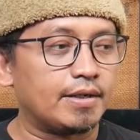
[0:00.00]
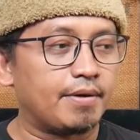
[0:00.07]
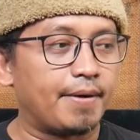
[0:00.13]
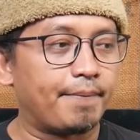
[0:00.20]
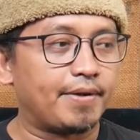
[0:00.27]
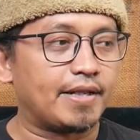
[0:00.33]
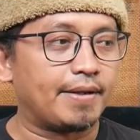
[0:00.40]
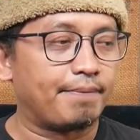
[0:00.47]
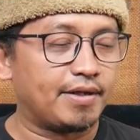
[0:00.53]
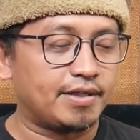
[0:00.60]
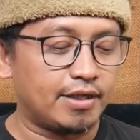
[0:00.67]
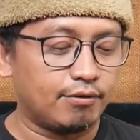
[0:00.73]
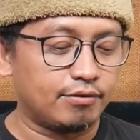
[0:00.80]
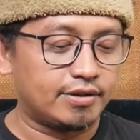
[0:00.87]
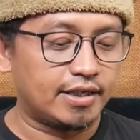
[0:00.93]

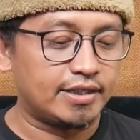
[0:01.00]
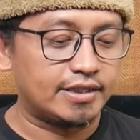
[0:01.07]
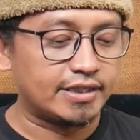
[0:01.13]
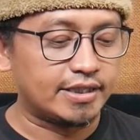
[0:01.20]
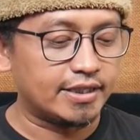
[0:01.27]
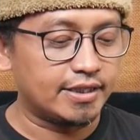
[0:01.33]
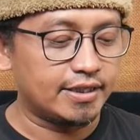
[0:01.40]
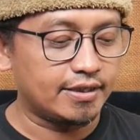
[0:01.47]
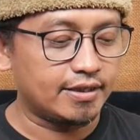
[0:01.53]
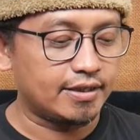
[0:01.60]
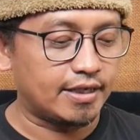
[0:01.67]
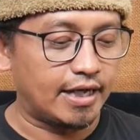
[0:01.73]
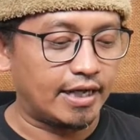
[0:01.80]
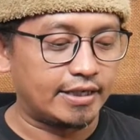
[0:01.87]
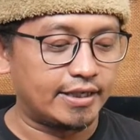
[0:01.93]
lebat-lebatnya hujan dingin
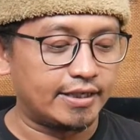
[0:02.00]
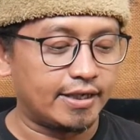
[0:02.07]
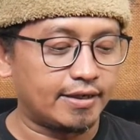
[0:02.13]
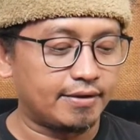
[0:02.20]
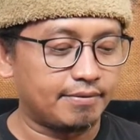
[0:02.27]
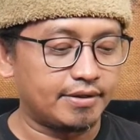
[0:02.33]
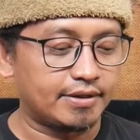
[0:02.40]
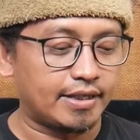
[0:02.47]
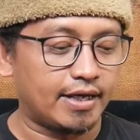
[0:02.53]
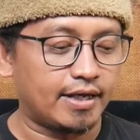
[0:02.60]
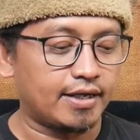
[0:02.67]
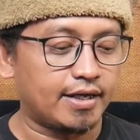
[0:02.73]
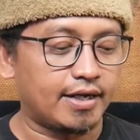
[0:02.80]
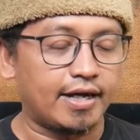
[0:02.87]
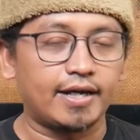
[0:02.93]
ada yang minta
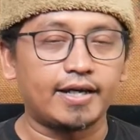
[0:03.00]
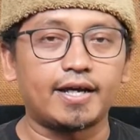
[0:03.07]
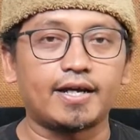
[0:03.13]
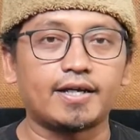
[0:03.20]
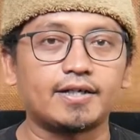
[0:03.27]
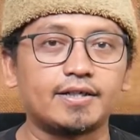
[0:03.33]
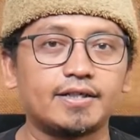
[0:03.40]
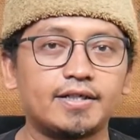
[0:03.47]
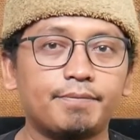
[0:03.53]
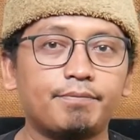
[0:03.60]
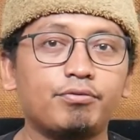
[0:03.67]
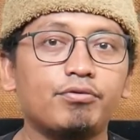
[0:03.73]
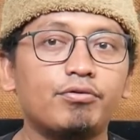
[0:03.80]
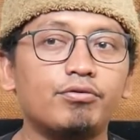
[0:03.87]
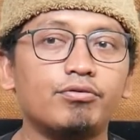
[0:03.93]
kayak ini
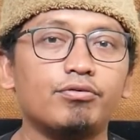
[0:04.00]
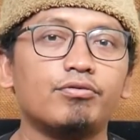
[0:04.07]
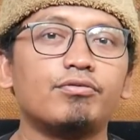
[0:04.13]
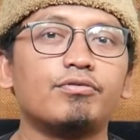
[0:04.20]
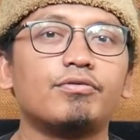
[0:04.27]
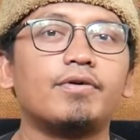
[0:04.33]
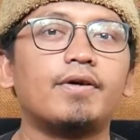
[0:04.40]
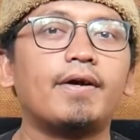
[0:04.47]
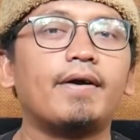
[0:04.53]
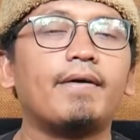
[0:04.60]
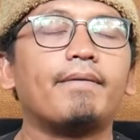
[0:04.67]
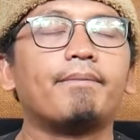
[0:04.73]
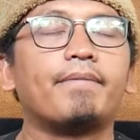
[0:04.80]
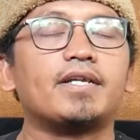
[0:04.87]
bulu mm.